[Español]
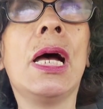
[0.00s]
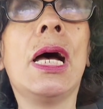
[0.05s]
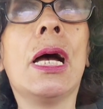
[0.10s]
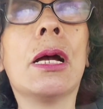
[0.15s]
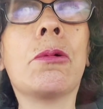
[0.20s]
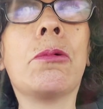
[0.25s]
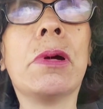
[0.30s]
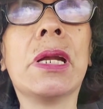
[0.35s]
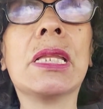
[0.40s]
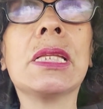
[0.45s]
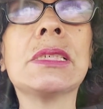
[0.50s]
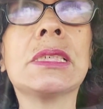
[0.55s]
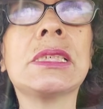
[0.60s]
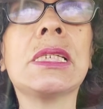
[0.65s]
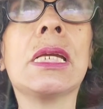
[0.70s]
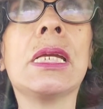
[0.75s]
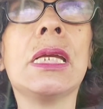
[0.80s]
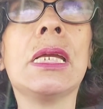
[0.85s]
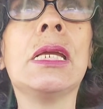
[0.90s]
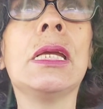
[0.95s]

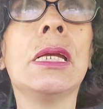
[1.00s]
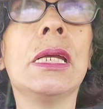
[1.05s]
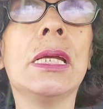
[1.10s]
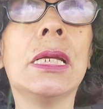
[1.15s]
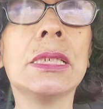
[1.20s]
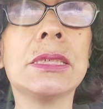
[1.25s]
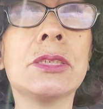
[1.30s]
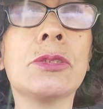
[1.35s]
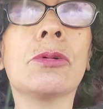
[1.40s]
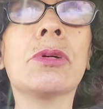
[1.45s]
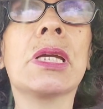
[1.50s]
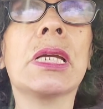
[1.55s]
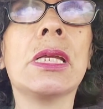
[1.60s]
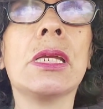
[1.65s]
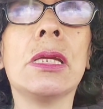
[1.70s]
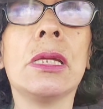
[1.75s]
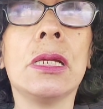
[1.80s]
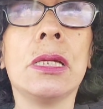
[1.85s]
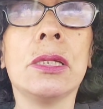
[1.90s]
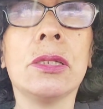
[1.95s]
Acuérdese esto
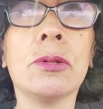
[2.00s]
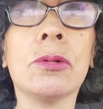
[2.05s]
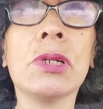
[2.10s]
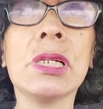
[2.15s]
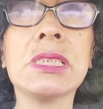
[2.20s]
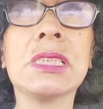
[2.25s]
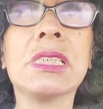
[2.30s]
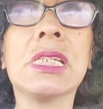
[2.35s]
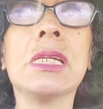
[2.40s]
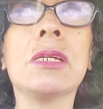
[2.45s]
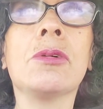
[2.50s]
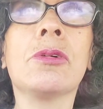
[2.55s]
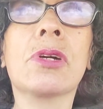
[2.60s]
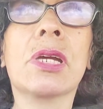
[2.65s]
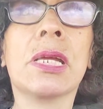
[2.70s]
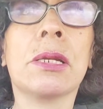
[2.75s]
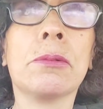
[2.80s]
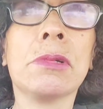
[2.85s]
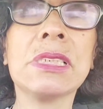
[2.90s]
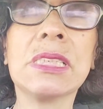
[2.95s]
que yo les
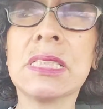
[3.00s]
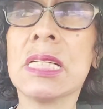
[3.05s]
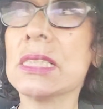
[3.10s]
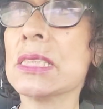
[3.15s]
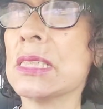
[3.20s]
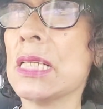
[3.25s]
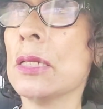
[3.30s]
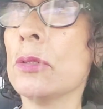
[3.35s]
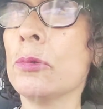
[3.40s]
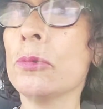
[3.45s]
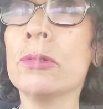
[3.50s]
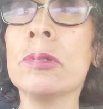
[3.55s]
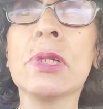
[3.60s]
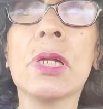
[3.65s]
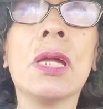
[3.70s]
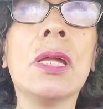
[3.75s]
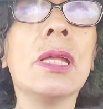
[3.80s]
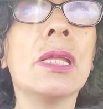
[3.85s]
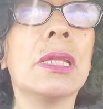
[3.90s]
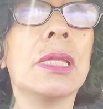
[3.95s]
digo, que nuestra salud
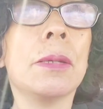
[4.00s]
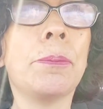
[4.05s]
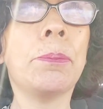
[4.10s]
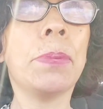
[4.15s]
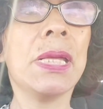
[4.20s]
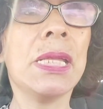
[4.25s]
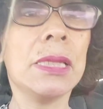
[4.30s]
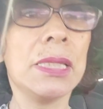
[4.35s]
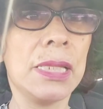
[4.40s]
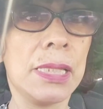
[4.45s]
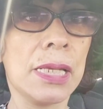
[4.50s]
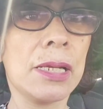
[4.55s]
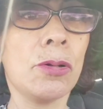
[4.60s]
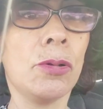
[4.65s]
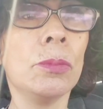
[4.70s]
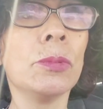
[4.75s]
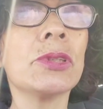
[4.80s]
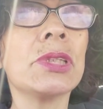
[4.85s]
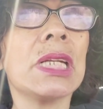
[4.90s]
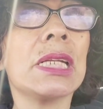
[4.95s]
depende de
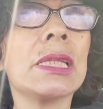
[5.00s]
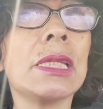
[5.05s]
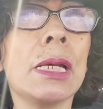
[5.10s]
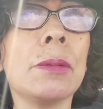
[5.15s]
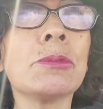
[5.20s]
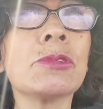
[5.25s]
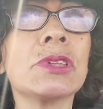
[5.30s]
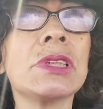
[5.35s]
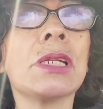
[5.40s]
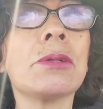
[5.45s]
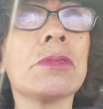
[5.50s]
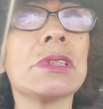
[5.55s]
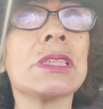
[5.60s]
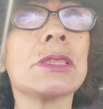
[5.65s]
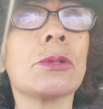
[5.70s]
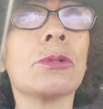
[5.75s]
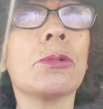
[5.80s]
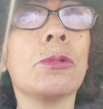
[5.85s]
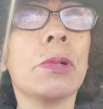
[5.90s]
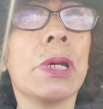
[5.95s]
cómo tratamos a
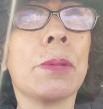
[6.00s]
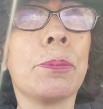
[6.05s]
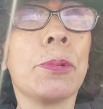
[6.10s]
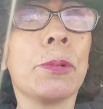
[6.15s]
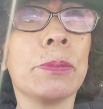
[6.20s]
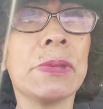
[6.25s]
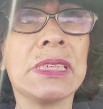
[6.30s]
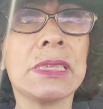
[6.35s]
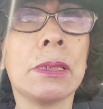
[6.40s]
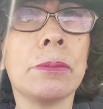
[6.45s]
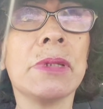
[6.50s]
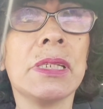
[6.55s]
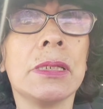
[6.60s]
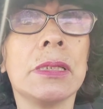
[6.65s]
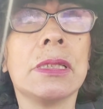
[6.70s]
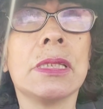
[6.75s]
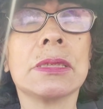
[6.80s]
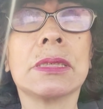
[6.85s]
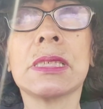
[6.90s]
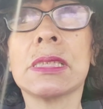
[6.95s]
nuestro cuerpo, mis
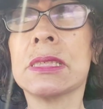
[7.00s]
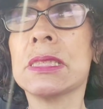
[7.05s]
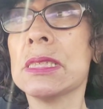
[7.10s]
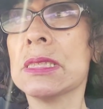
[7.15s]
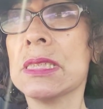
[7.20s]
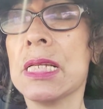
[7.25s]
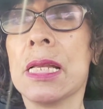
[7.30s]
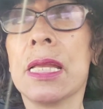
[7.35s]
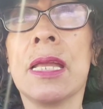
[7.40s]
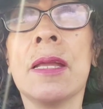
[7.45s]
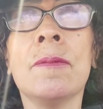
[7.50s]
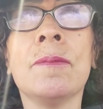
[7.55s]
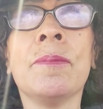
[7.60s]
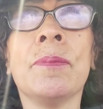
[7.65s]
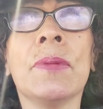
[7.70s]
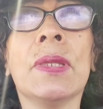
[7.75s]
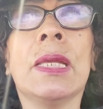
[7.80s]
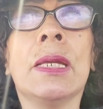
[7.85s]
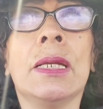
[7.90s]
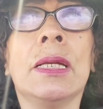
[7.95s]
amiguitas. Así es de que
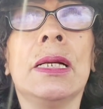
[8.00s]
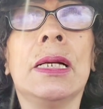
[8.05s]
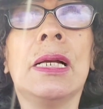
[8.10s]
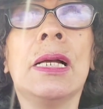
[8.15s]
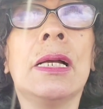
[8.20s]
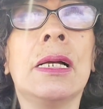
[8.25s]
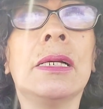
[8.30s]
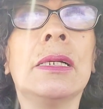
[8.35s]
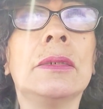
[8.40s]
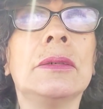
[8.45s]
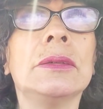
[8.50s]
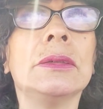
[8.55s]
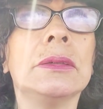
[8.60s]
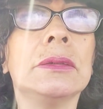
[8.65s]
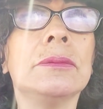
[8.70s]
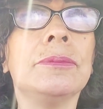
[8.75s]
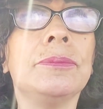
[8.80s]
ah,